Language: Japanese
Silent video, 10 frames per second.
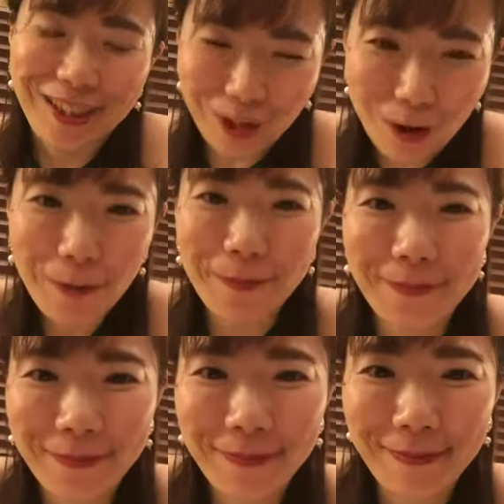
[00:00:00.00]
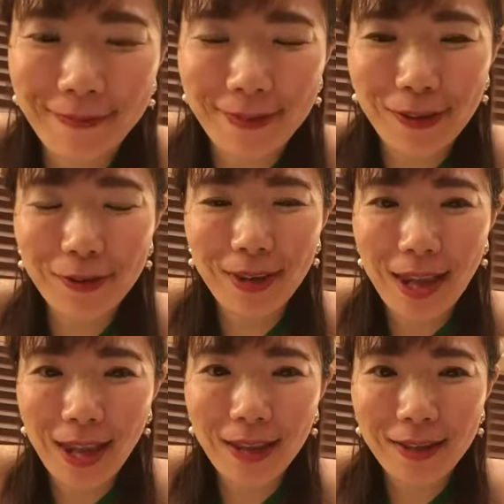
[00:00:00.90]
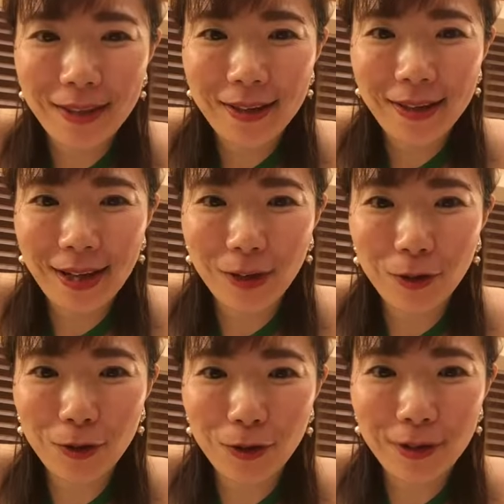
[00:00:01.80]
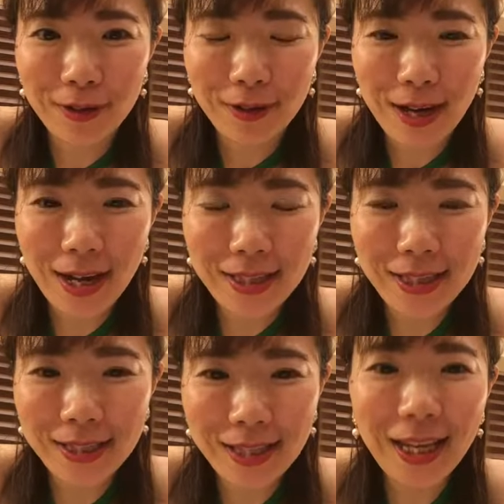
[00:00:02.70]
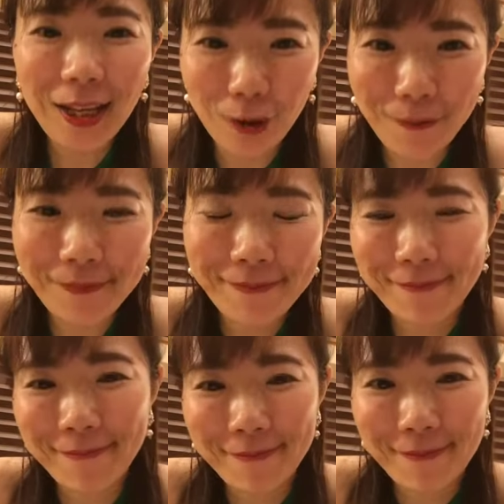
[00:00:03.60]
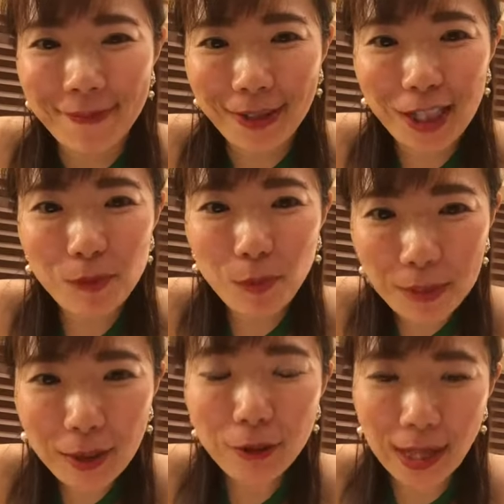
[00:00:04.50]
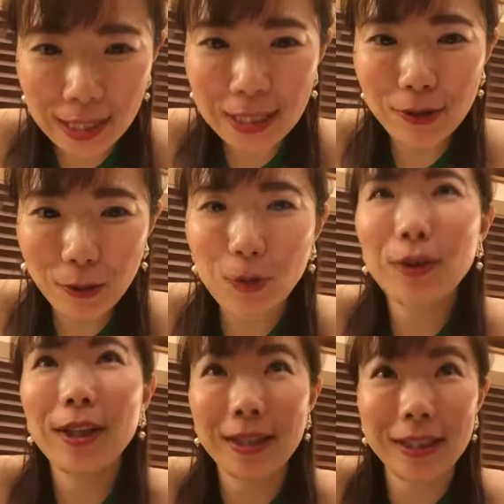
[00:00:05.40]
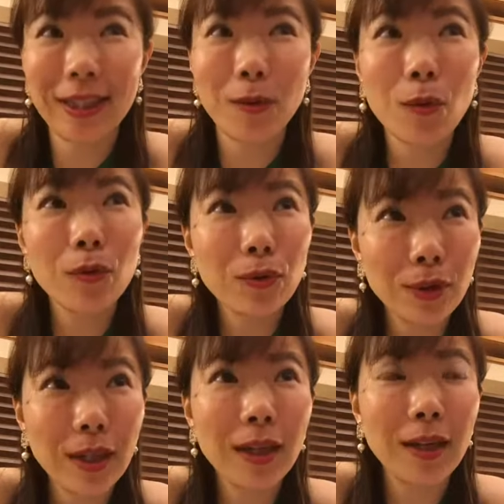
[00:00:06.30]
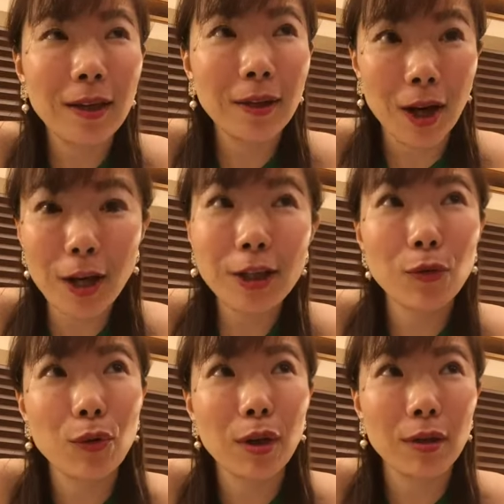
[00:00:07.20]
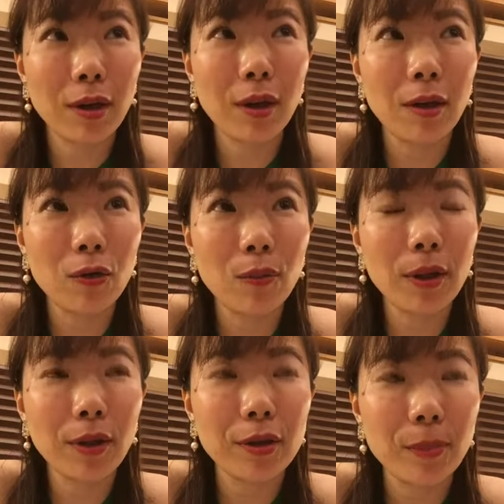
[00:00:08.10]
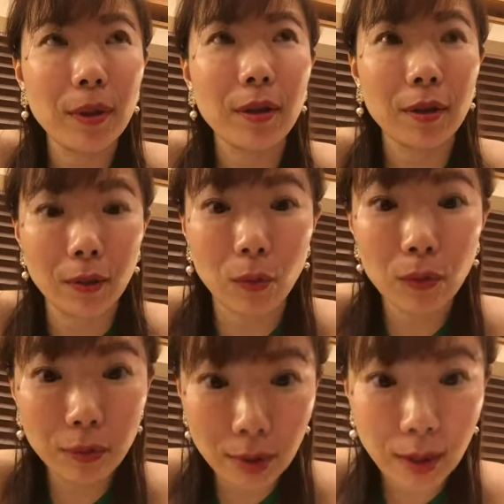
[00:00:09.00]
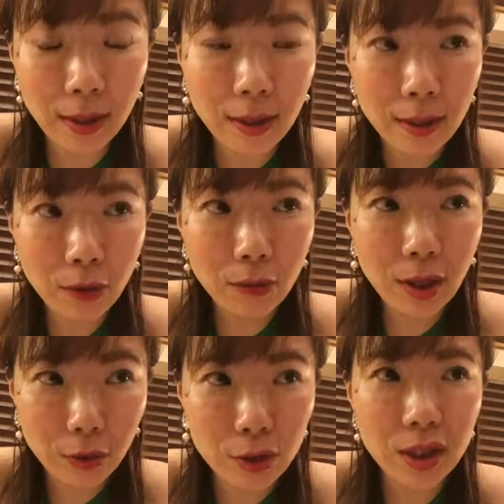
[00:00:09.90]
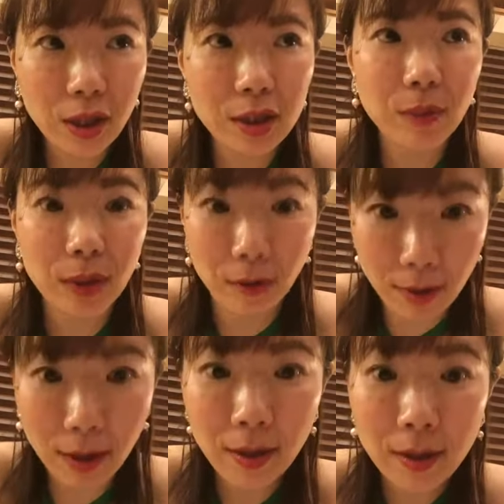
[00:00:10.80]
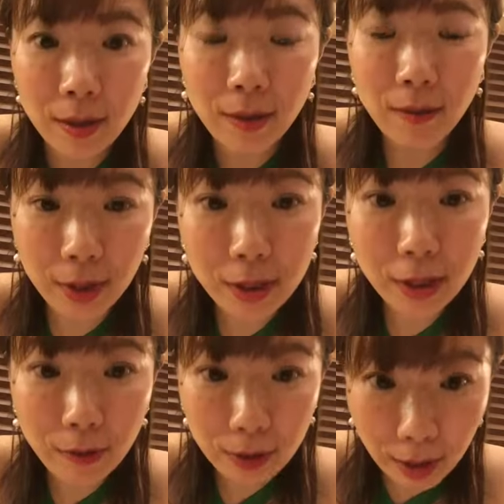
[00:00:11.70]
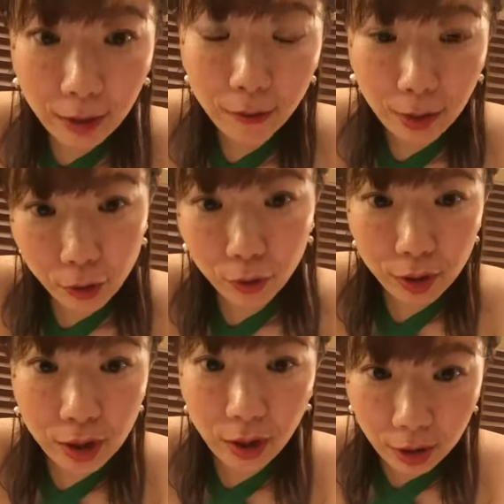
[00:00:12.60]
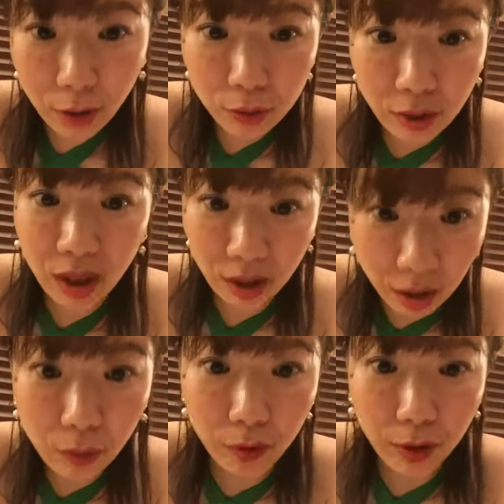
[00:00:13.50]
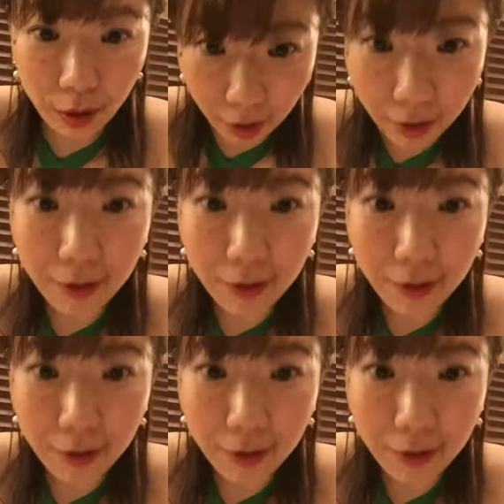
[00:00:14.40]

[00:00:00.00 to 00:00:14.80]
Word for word: そうそうねあのあやちゃんじゃないけど私もピンクの話は得意だし本当にだやちゃんとやって車の中で喋ってたんだけど本当に去年の4月までは私にはセ私の人生セックスはいらないと思ってたか